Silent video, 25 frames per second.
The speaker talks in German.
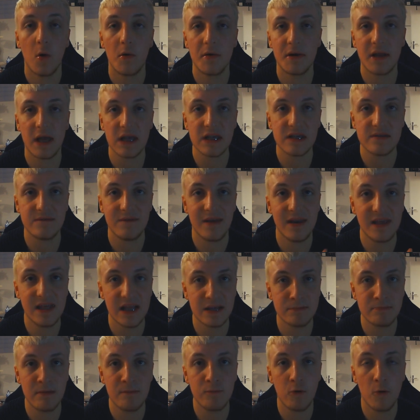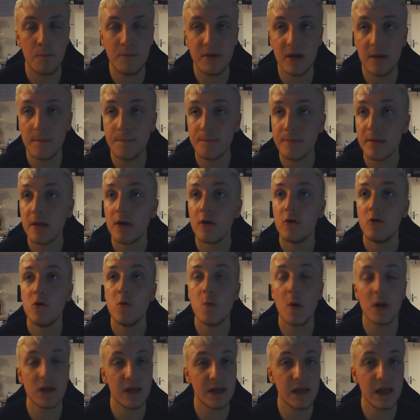Und das werde ich jetzt mal probieren
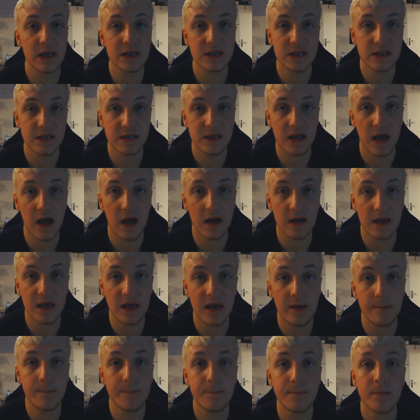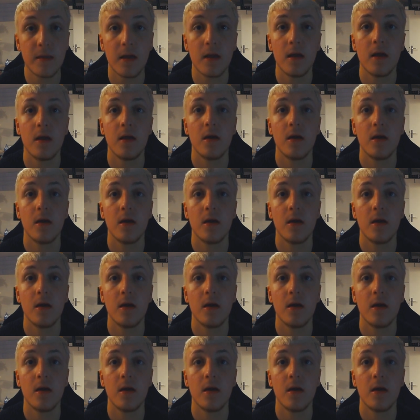über die nächsten Tage eben bleiben,